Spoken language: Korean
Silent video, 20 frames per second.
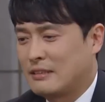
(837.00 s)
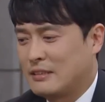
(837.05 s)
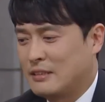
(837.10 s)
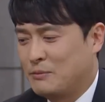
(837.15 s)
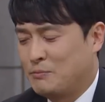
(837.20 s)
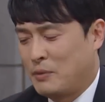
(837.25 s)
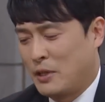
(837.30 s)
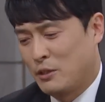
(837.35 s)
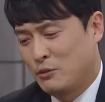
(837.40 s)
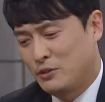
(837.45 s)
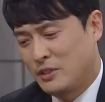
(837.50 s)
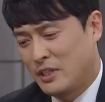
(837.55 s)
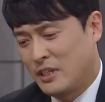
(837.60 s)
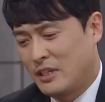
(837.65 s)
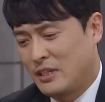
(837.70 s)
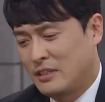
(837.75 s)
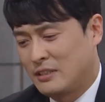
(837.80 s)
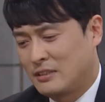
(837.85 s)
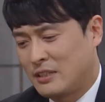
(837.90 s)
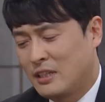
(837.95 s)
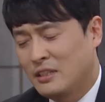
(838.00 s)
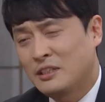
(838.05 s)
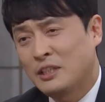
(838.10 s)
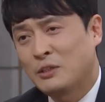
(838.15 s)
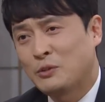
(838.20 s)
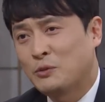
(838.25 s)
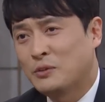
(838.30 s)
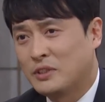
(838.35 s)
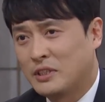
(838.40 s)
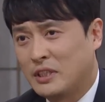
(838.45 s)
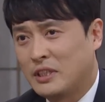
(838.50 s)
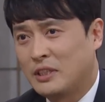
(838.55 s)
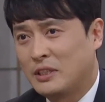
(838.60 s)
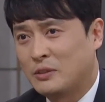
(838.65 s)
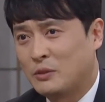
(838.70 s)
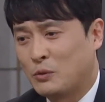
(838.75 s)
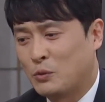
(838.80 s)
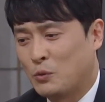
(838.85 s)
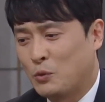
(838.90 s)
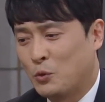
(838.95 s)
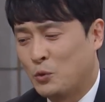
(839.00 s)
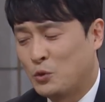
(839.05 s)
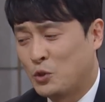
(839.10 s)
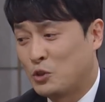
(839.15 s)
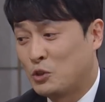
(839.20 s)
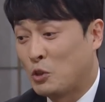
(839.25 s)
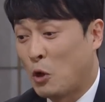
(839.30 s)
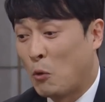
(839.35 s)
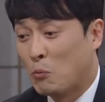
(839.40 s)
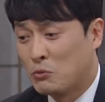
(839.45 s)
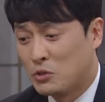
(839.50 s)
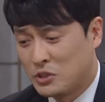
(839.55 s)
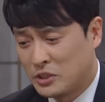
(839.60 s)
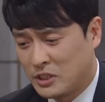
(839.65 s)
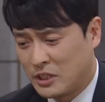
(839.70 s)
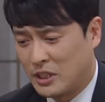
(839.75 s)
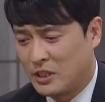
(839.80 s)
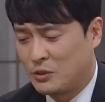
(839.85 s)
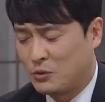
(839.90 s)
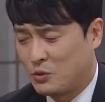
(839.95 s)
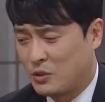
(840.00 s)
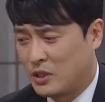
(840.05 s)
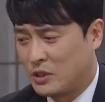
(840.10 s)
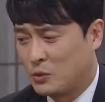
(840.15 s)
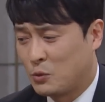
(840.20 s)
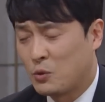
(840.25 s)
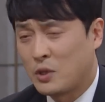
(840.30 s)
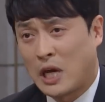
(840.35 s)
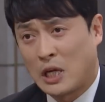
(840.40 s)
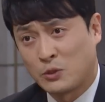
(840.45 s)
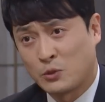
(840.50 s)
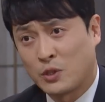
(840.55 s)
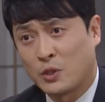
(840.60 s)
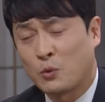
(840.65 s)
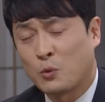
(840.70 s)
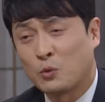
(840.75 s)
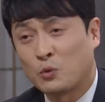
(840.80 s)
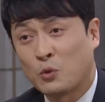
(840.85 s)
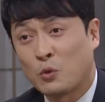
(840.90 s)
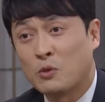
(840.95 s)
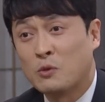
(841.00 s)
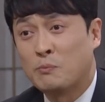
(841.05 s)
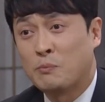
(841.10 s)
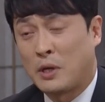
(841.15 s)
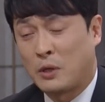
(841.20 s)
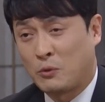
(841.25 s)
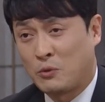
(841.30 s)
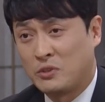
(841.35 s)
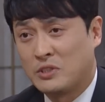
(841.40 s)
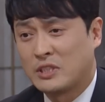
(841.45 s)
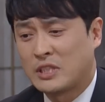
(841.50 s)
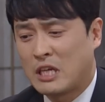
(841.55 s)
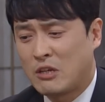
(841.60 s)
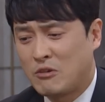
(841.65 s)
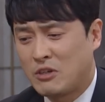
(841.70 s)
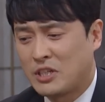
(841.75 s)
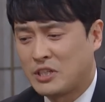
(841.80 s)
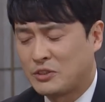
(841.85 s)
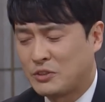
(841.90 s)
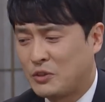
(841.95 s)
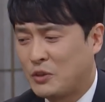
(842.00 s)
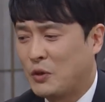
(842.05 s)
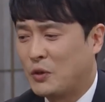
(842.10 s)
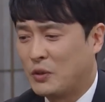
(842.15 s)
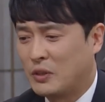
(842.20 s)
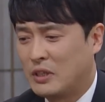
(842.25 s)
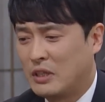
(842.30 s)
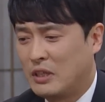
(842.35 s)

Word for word: 그 배우자의 상태로 인해 5년이 넘는 시간 동안 온 가족의 고통을 받고 있는 상황에서